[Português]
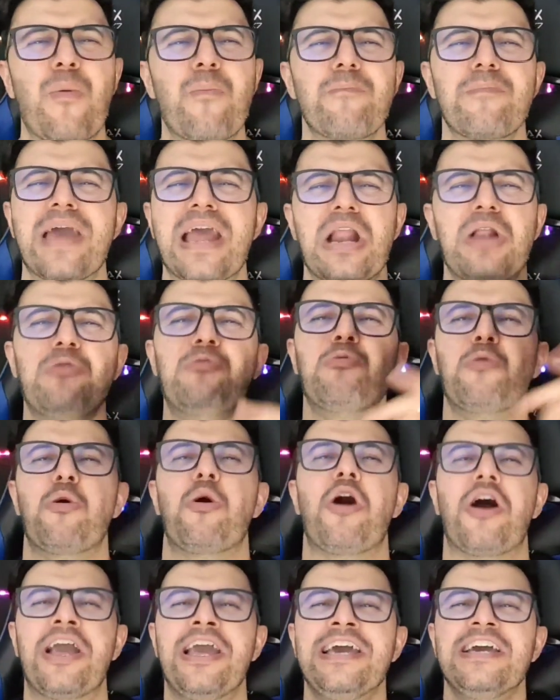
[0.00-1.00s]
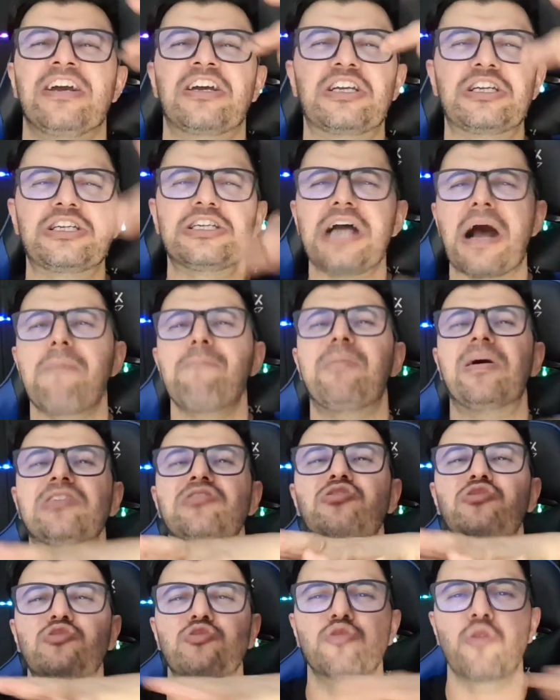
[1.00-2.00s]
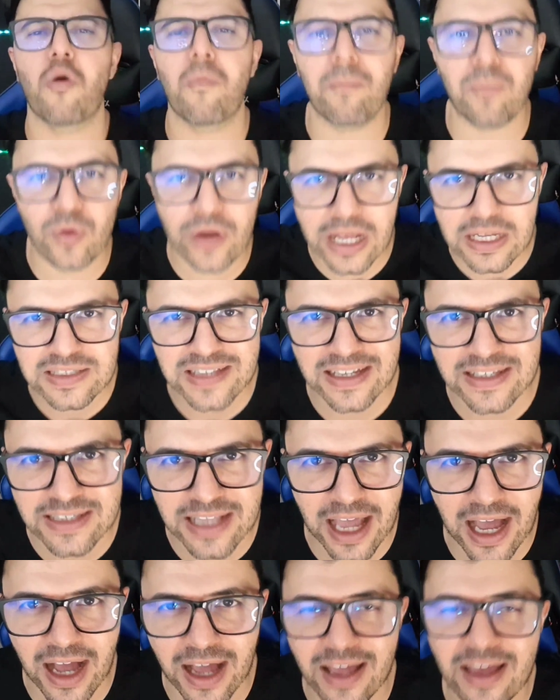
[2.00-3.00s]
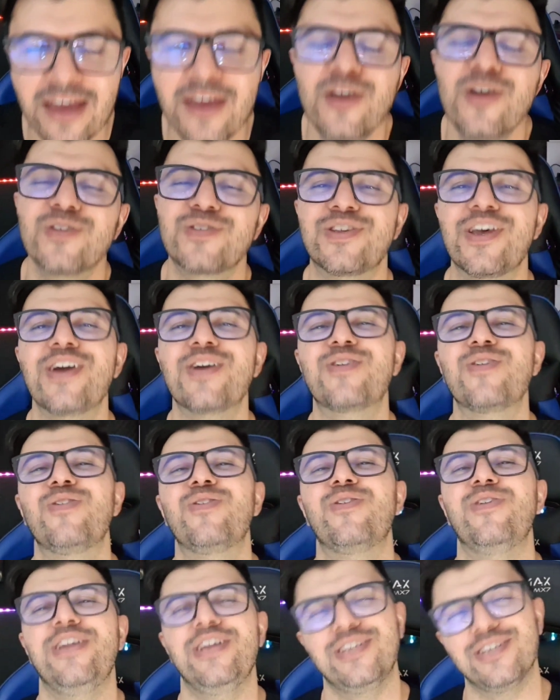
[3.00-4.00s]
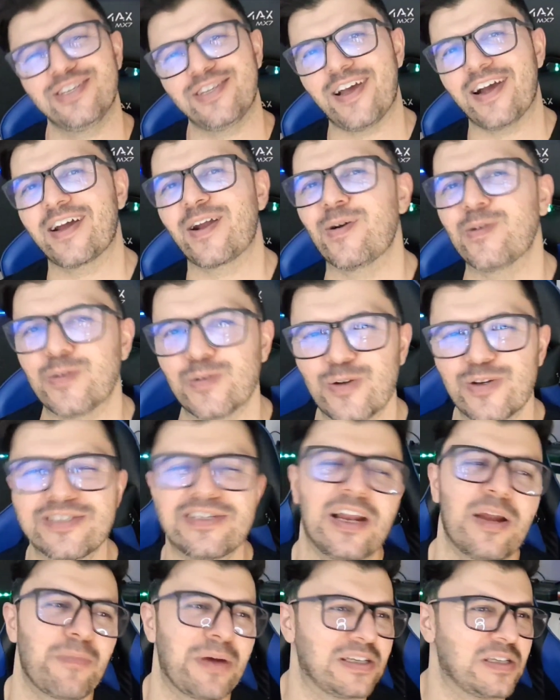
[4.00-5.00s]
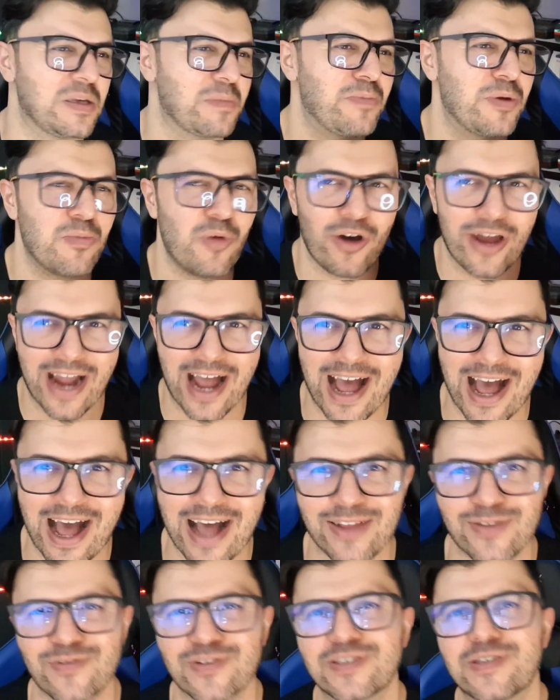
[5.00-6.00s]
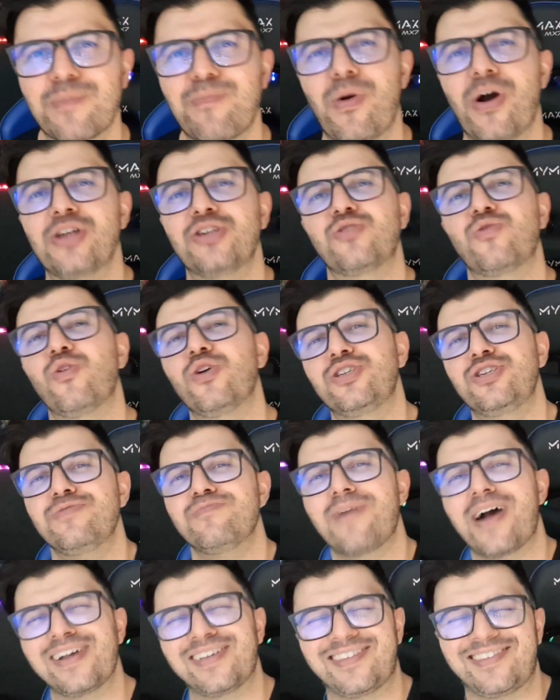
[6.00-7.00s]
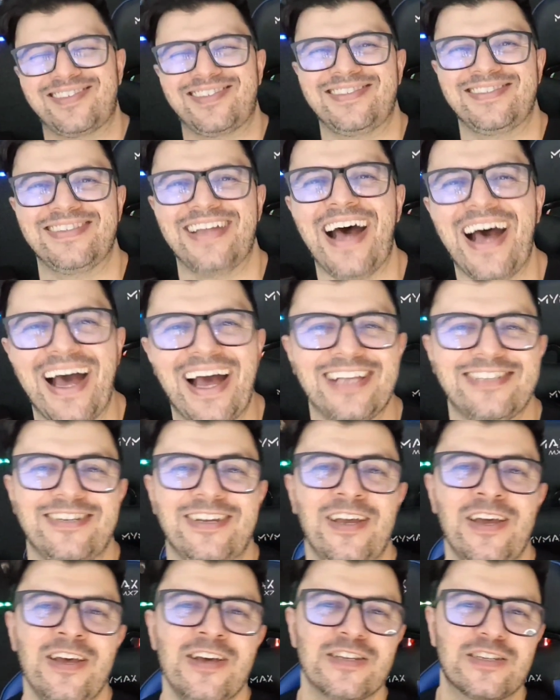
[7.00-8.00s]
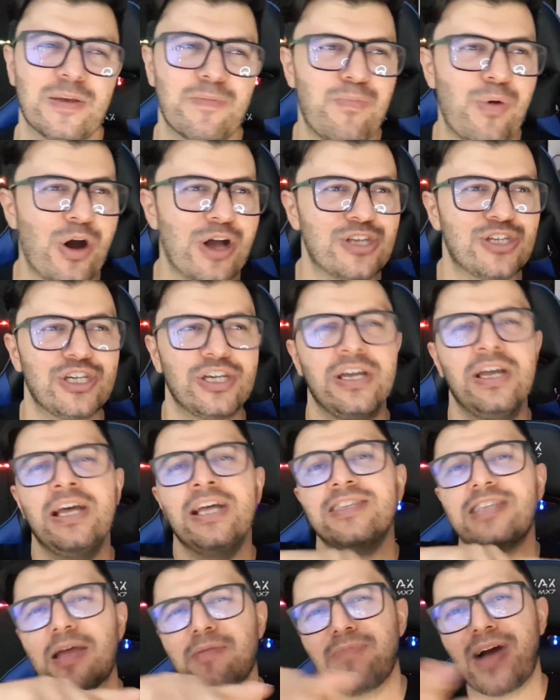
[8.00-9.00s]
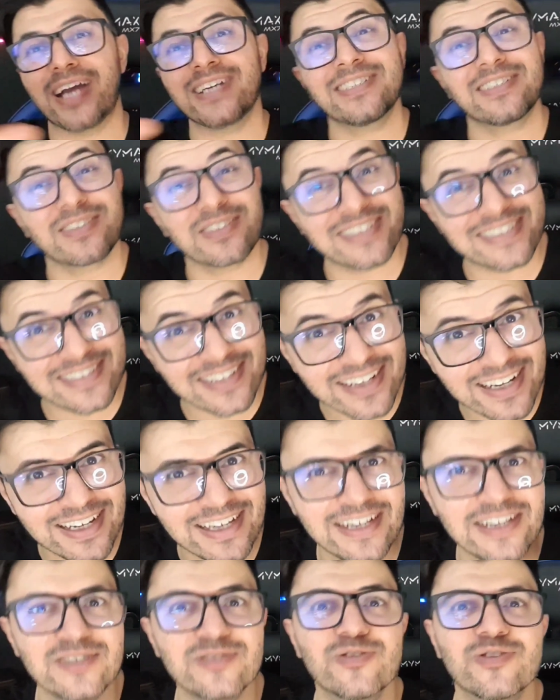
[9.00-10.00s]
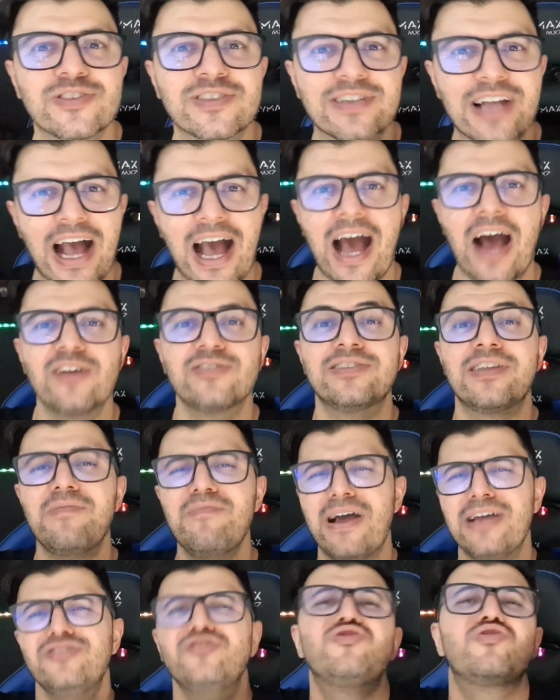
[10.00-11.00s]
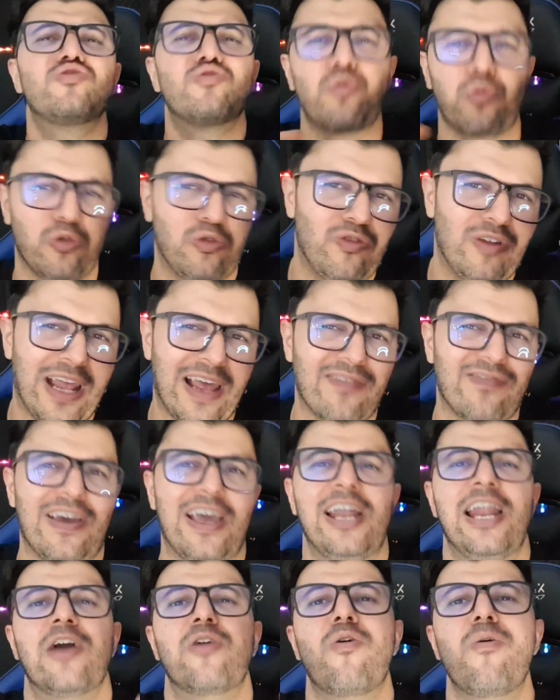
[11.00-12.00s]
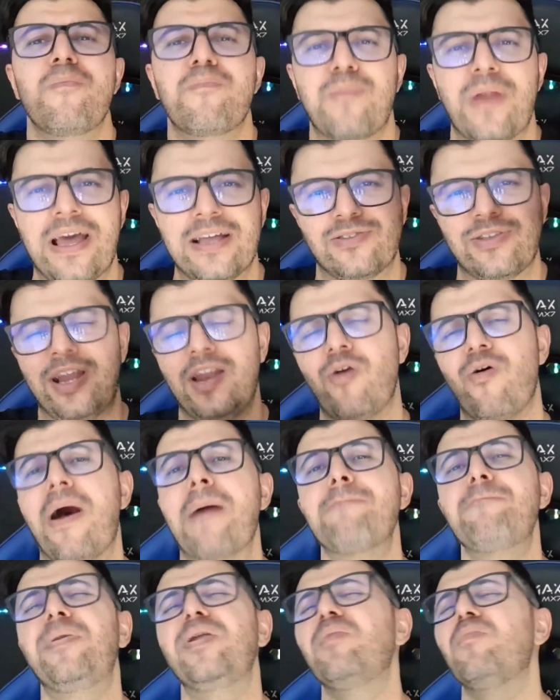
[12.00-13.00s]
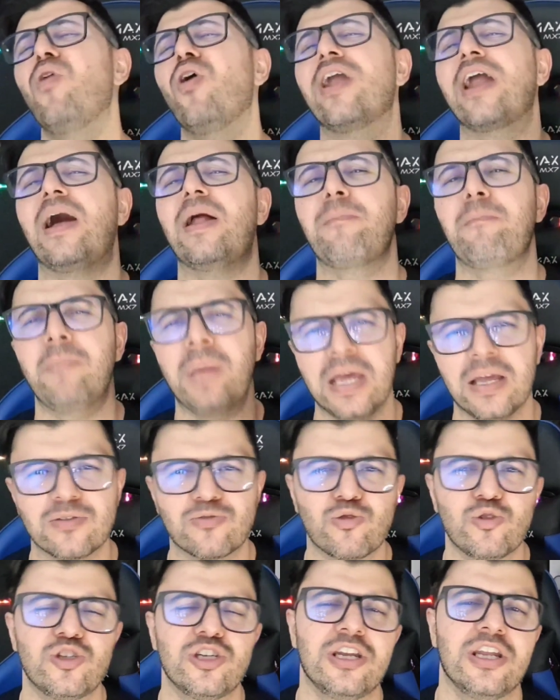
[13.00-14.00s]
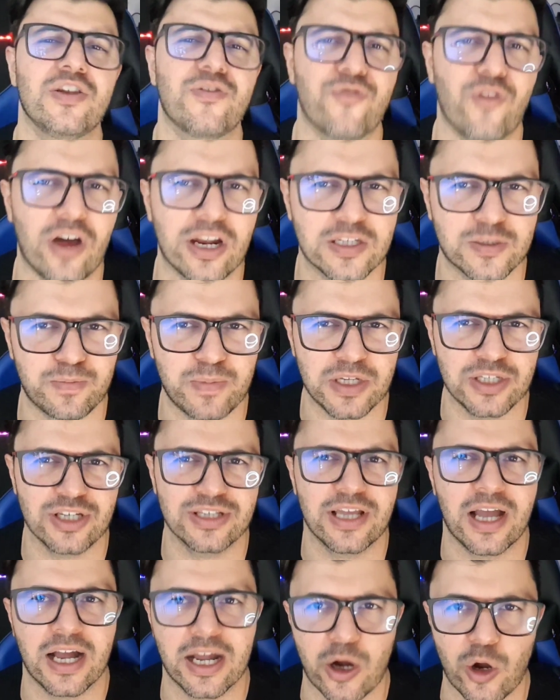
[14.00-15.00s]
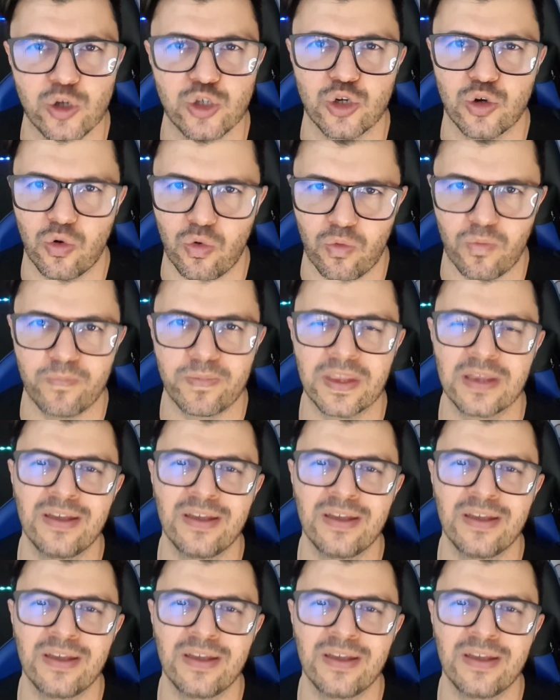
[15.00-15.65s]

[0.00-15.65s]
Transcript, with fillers: é o melhor que já passou por essa terra. Eu sei que o Need Underground 2 é mais aprimorado, você pode curtir mais a cidade, você pode. tem mais tanning dos carros, tem mais tudo, né, velho? Ele é completo. Ele é o aprimoramento de Need for Speed Underground 1.